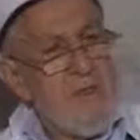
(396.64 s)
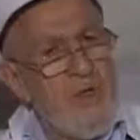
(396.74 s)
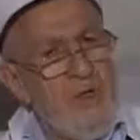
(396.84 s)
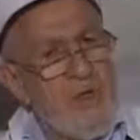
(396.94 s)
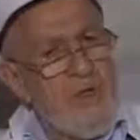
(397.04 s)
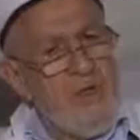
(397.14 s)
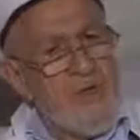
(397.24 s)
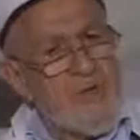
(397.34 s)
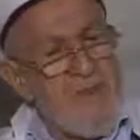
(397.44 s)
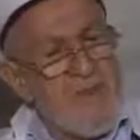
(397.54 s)
ölen
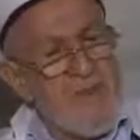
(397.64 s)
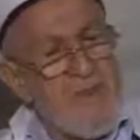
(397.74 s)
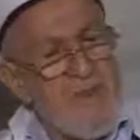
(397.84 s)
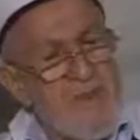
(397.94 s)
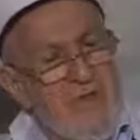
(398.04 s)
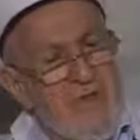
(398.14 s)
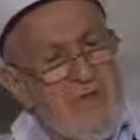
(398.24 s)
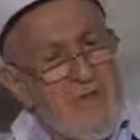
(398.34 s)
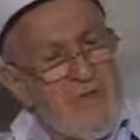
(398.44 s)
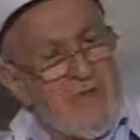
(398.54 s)
adam sağ tarafına
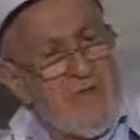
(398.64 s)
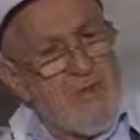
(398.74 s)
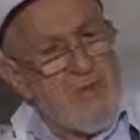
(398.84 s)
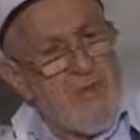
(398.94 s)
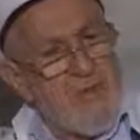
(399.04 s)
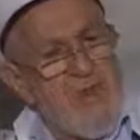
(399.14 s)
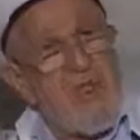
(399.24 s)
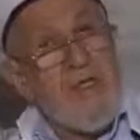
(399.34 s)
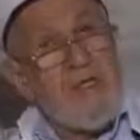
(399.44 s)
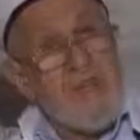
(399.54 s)
döndürülür
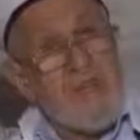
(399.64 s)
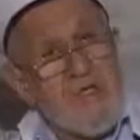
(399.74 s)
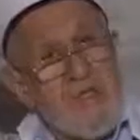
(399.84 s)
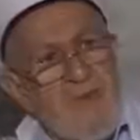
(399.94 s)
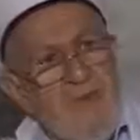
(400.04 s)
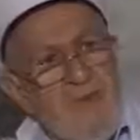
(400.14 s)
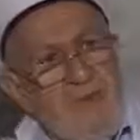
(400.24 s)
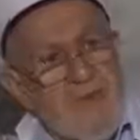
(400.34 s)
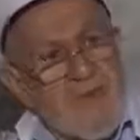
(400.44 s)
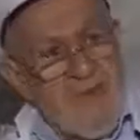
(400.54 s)
yüzü kıbleye
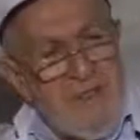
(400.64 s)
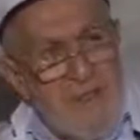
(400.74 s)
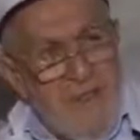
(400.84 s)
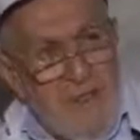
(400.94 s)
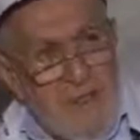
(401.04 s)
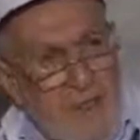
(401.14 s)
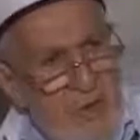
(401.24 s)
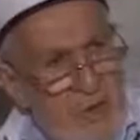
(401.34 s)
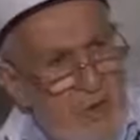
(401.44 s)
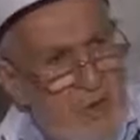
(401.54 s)
gelsin diye orayı
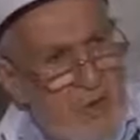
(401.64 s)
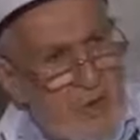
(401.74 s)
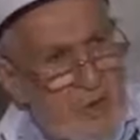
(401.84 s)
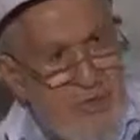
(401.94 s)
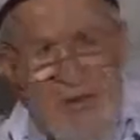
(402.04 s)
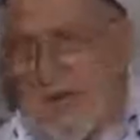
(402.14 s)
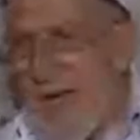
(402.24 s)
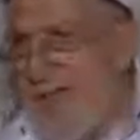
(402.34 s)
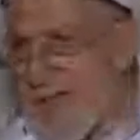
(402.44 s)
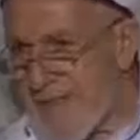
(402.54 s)
oyulur. Buna
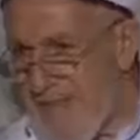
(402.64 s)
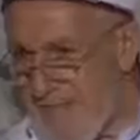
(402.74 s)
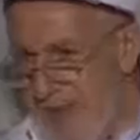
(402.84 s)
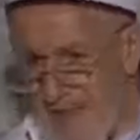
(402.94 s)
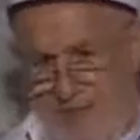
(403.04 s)
lahit derler.